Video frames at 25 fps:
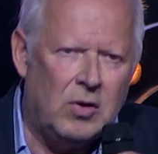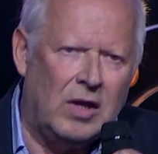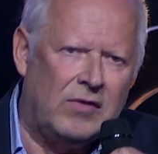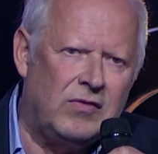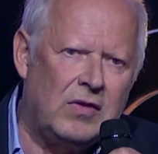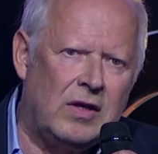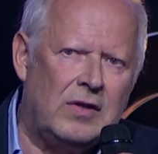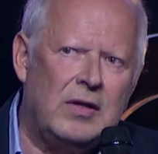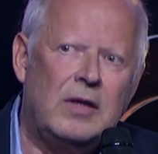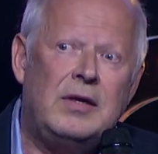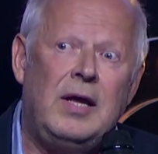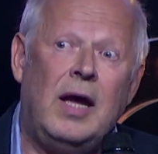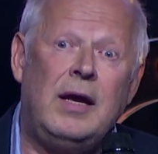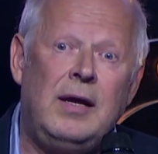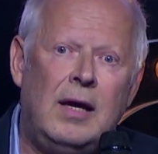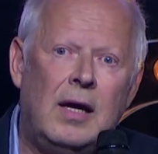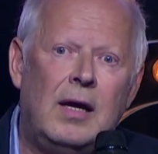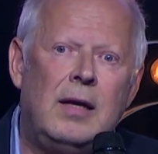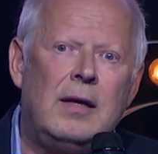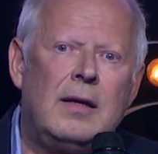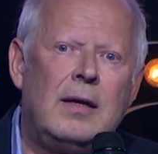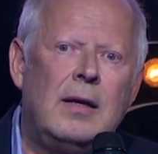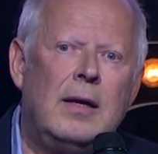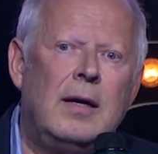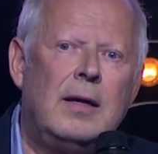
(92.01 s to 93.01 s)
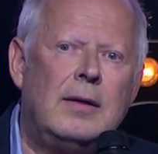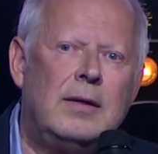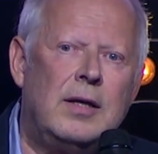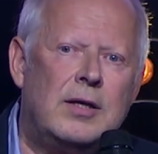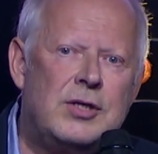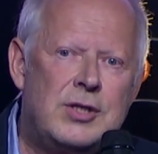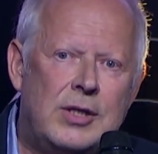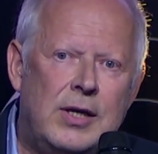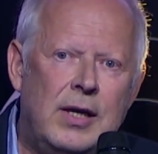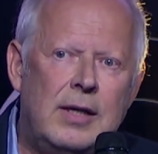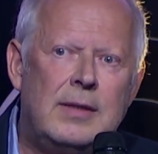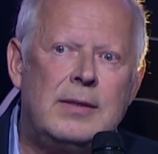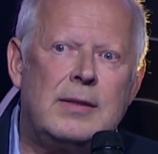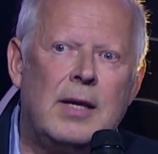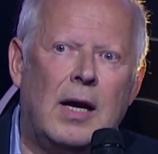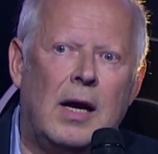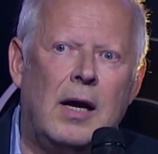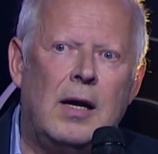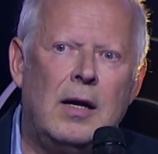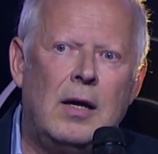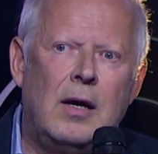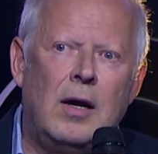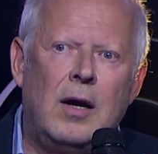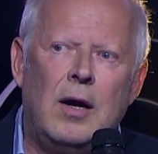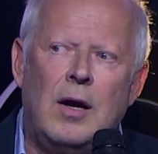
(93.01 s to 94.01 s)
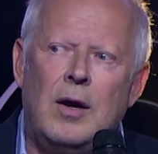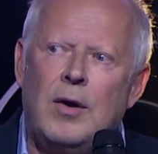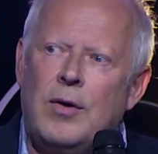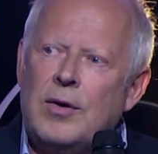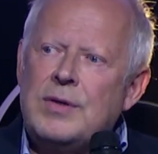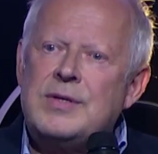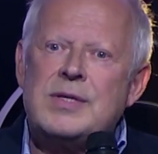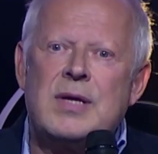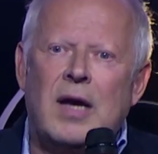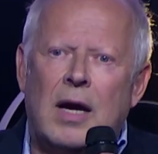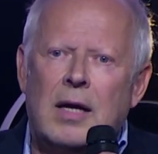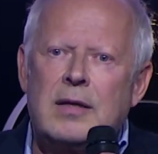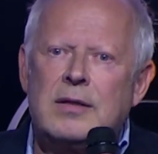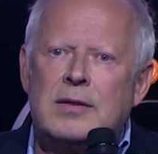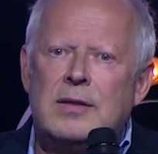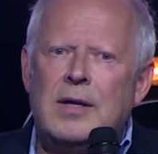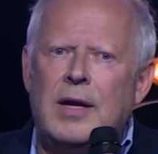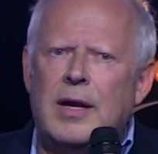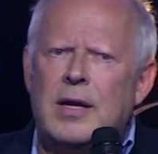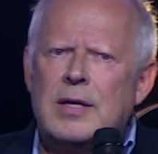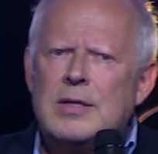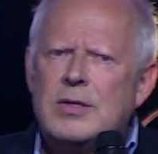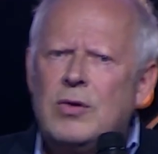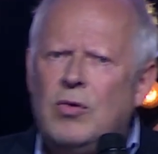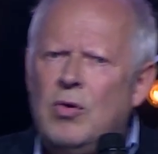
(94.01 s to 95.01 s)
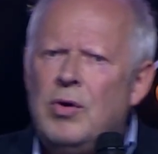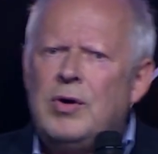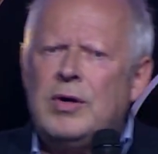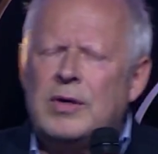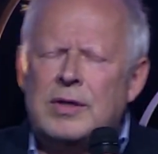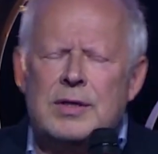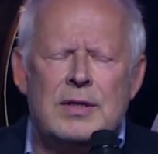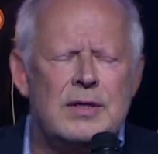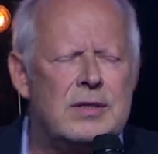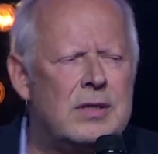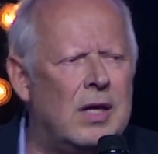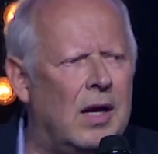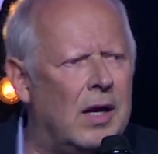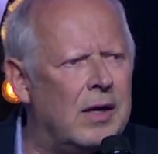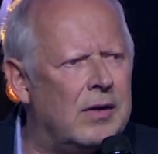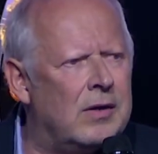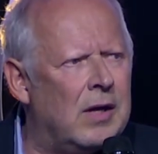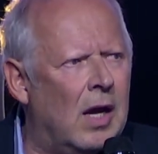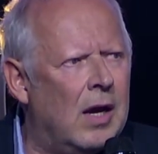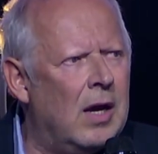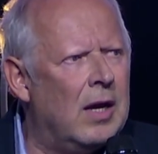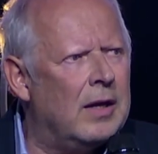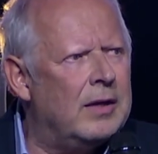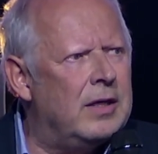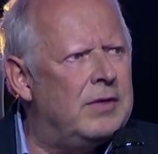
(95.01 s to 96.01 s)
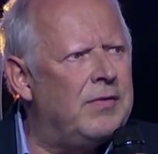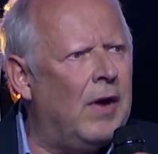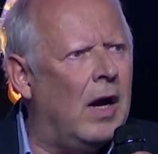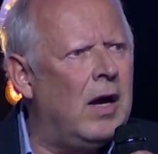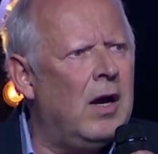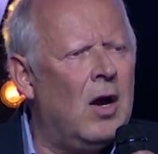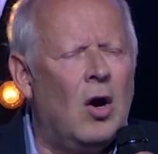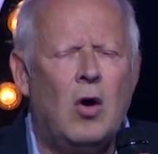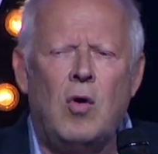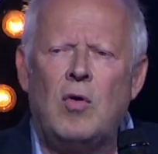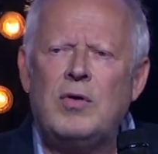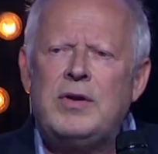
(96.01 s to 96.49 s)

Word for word: Und dann sagt er, ja, ja, der steht da und sagt nichts. Hochinteressant, nicht wahr?